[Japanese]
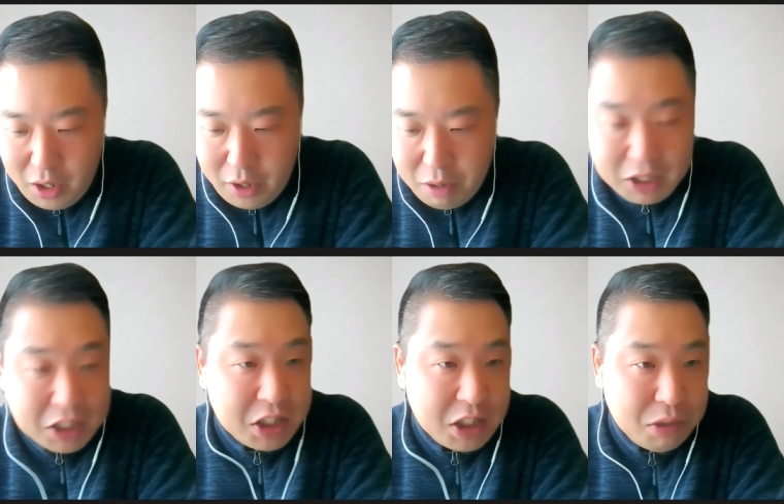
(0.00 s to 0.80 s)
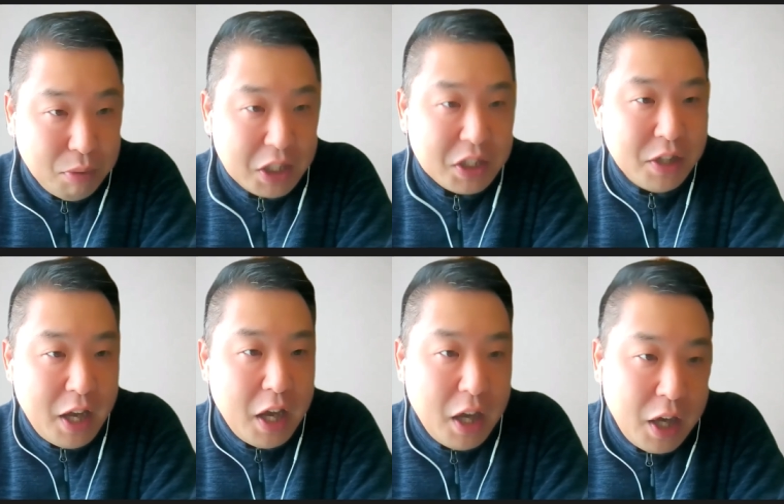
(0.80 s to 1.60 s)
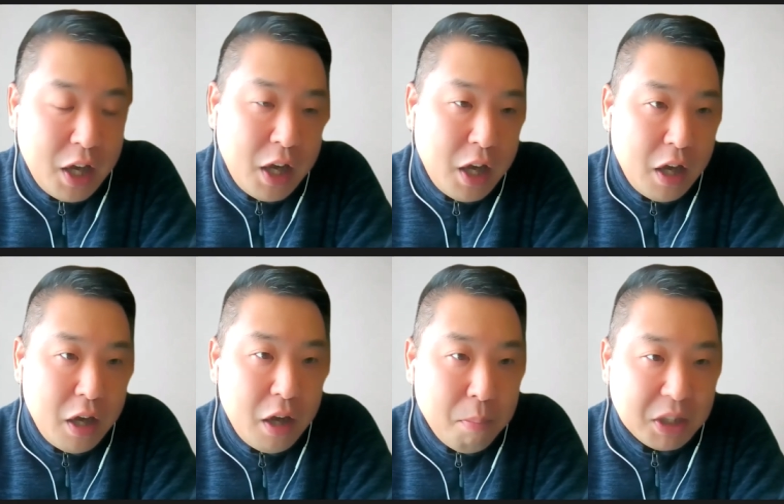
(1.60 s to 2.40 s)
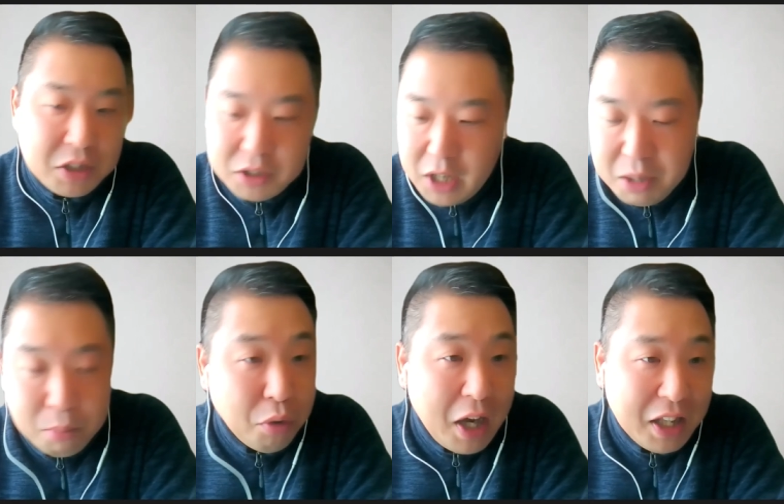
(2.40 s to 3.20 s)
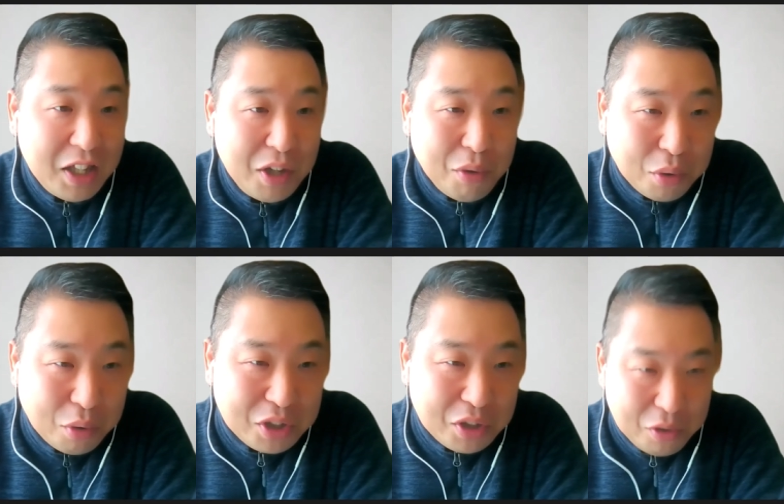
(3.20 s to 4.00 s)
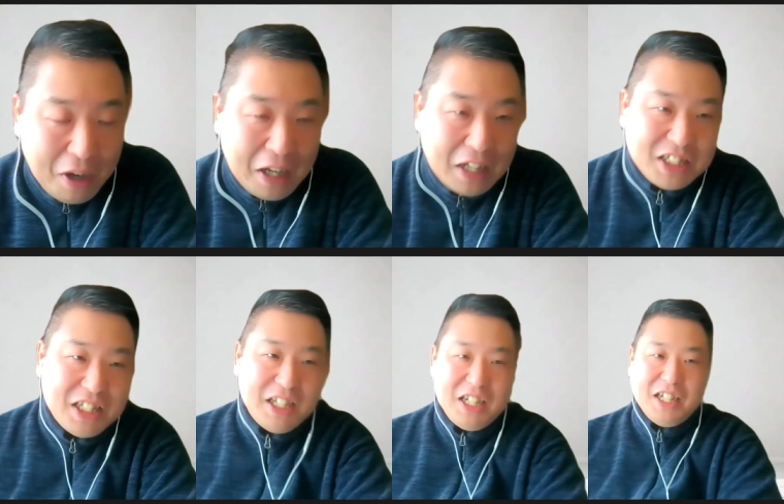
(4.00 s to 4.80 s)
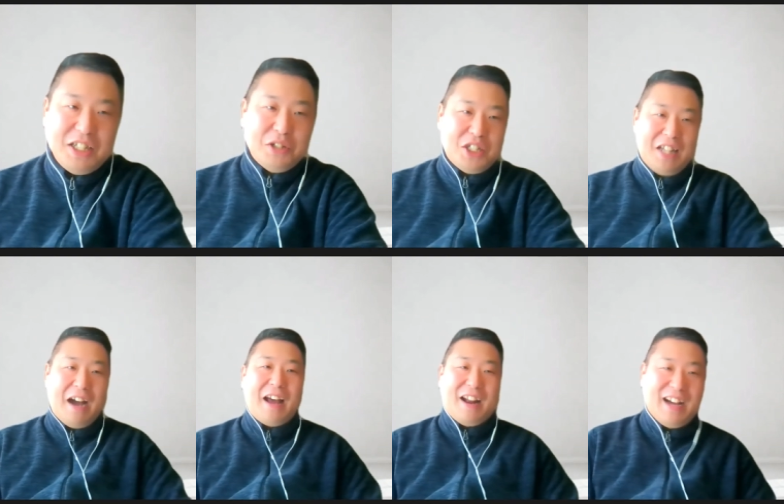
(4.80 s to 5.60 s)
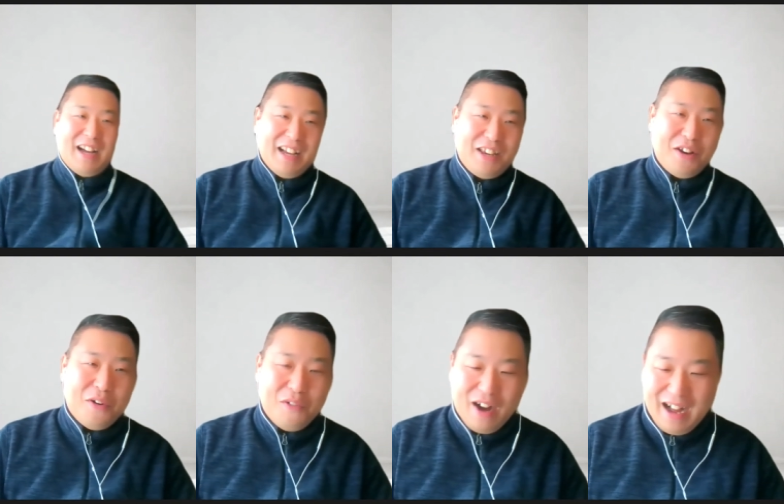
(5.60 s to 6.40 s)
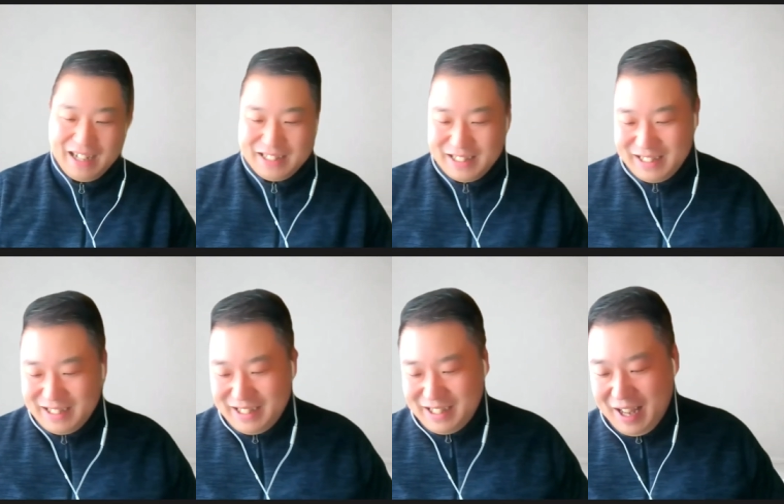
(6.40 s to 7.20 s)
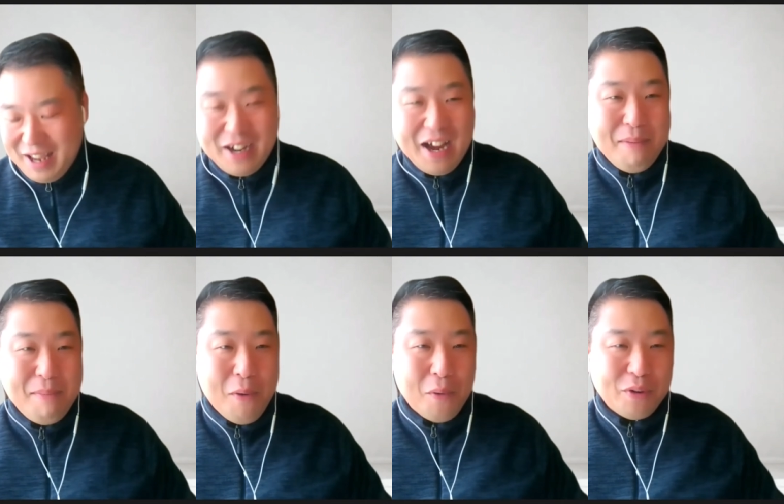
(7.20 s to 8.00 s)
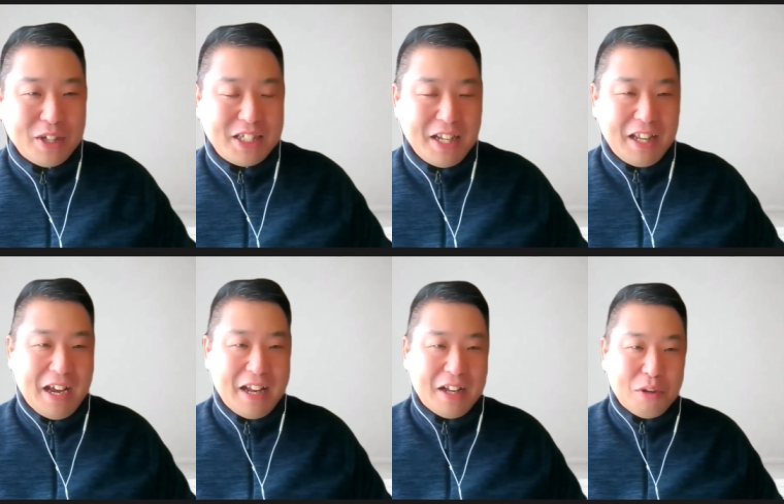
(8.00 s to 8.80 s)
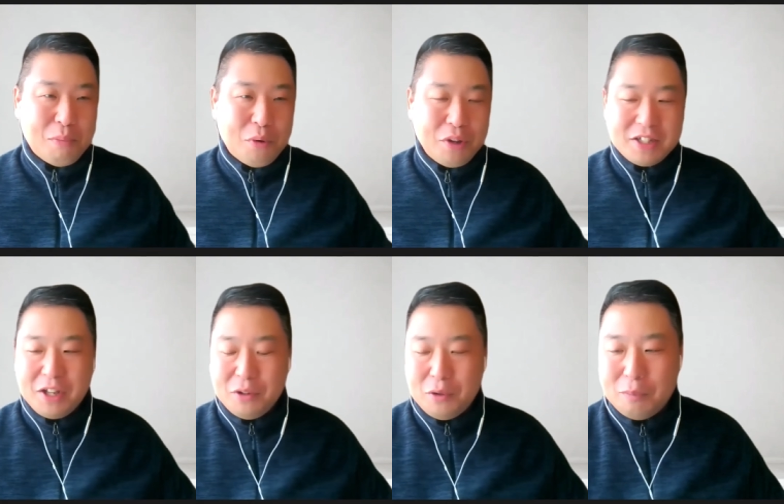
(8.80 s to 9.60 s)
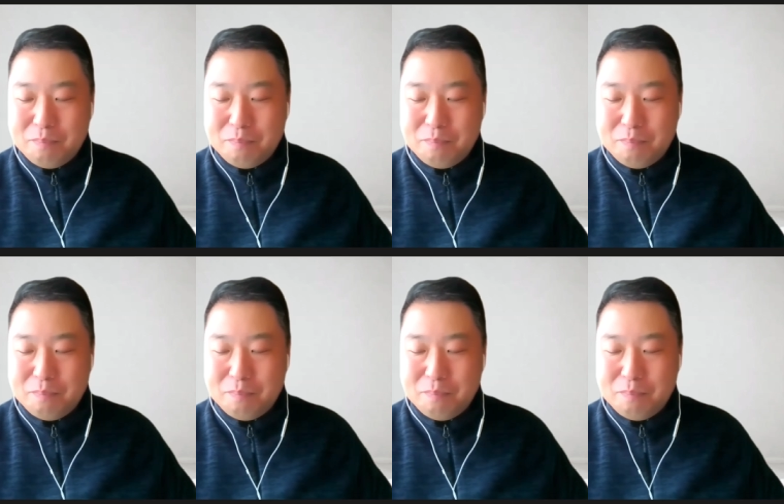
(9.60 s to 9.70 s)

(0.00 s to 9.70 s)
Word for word: 私はですね、えー、まず何者かっていうことをちょっとお話ししながら今日は第1回目をお送りしていきたいなと思うんですけど、